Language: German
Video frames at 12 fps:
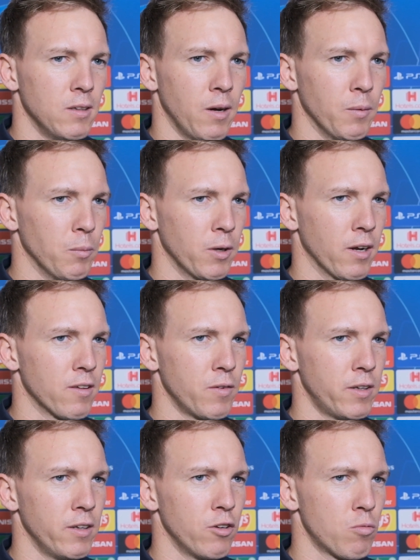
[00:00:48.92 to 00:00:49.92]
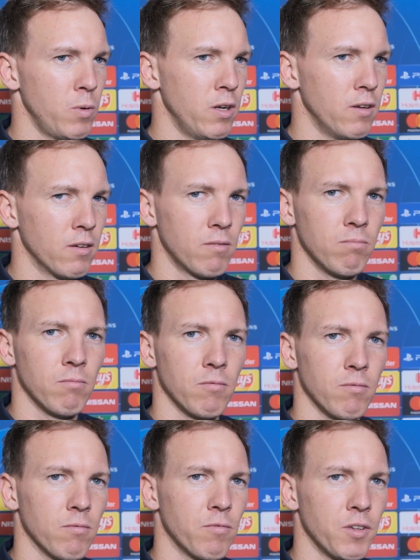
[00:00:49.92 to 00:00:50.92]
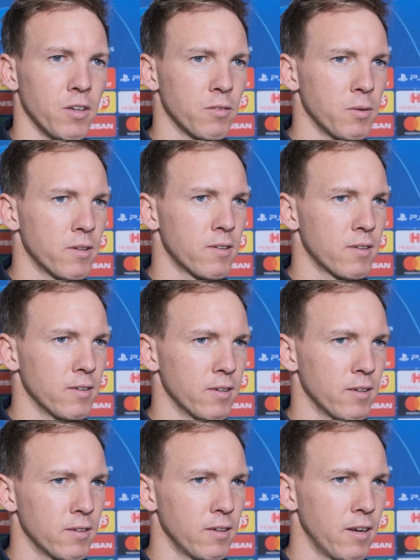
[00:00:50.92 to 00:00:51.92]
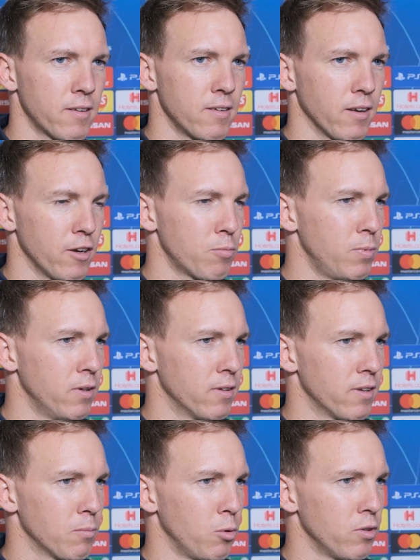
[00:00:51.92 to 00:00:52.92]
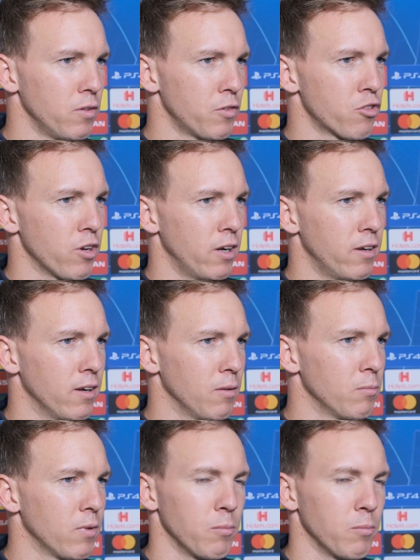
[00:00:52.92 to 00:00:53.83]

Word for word: haben nochmal ein ganz wichtiges Spiel. Ich finde, dass wir jetzt äh, die letzten drei Spiele sehr positiv gestaltet haben.